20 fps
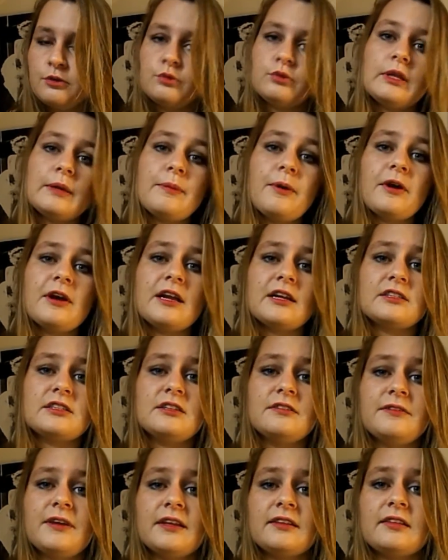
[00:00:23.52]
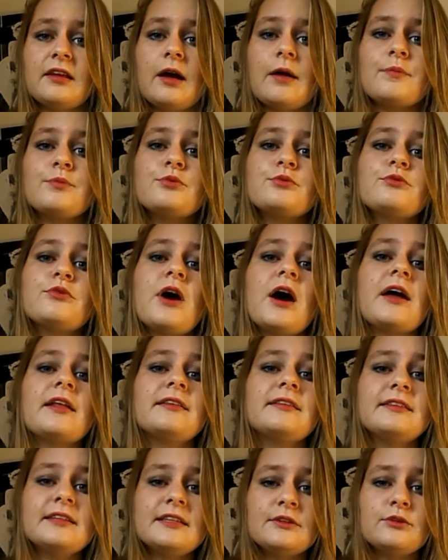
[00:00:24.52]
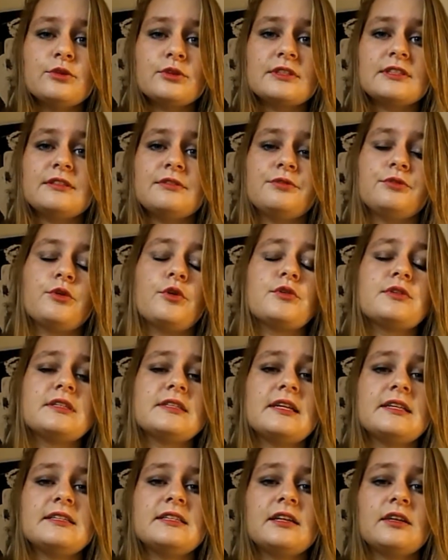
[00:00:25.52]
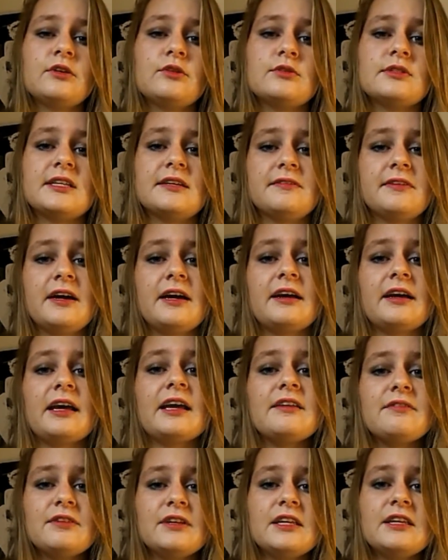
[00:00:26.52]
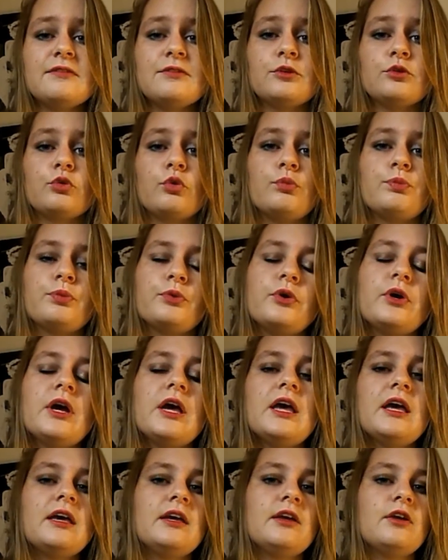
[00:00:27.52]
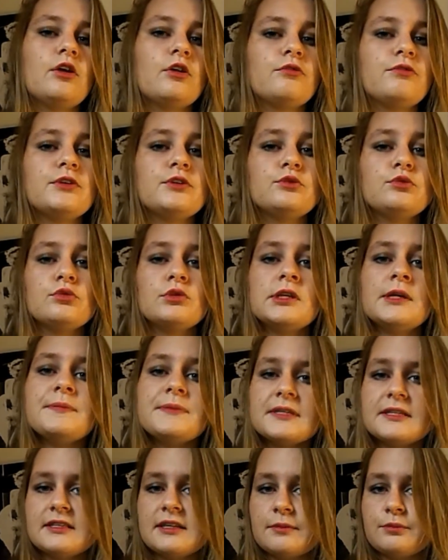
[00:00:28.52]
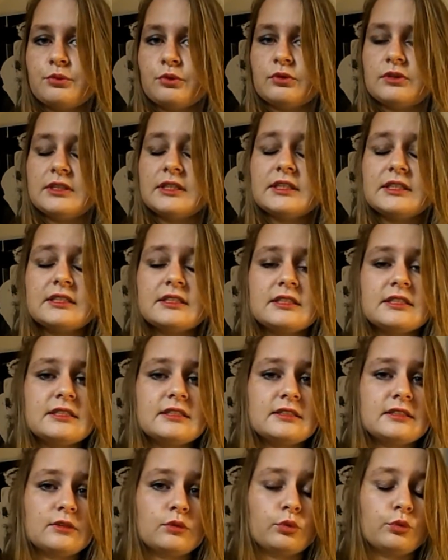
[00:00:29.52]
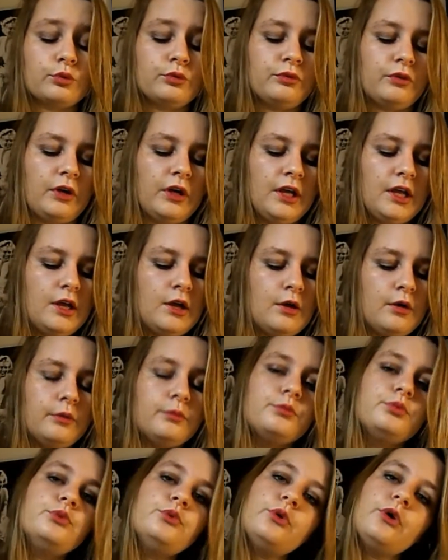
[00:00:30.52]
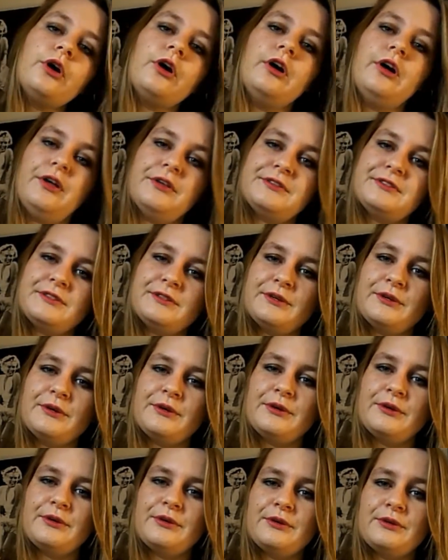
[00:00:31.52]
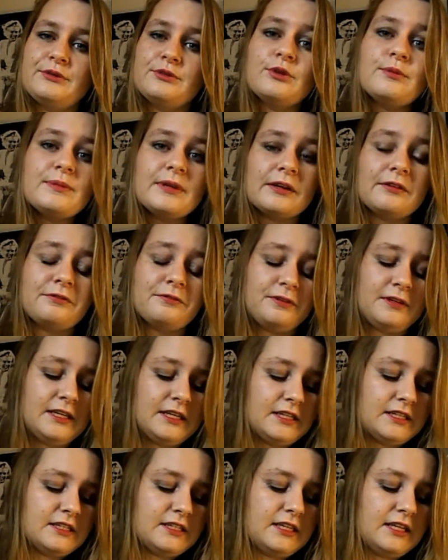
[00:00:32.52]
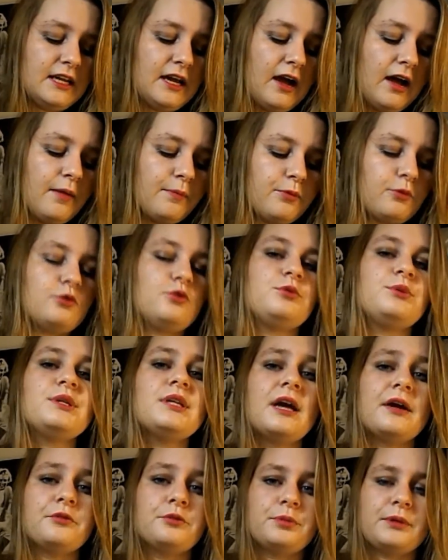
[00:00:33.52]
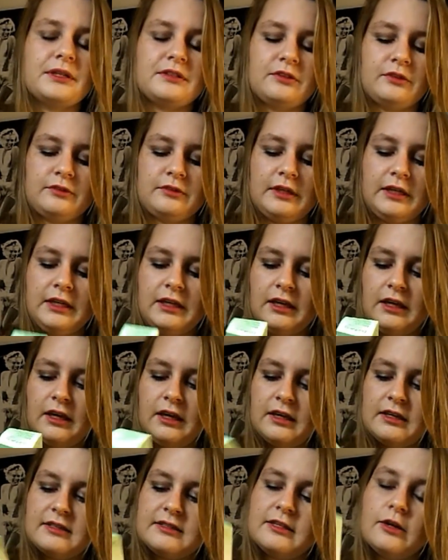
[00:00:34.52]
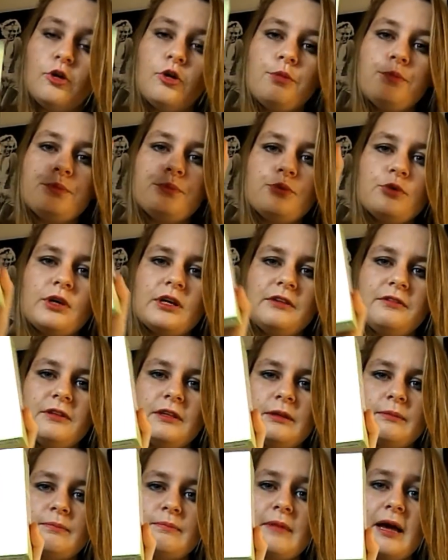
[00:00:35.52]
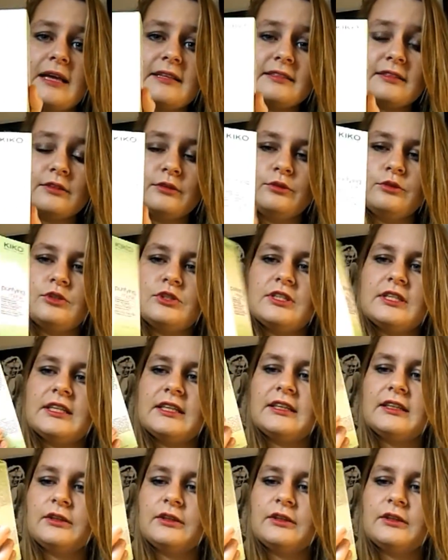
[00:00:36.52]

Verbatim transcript: Tout d'abord, l'argile verte a un pouvoir détoxifiant, c'est-à-dire que ça va réveiller votre peau et enlever toutes les petites impuretés qui s'y trouvent. Pour ce, bienfait, j'ai un produit à vous présenter, c'est le Purifying Mask de chez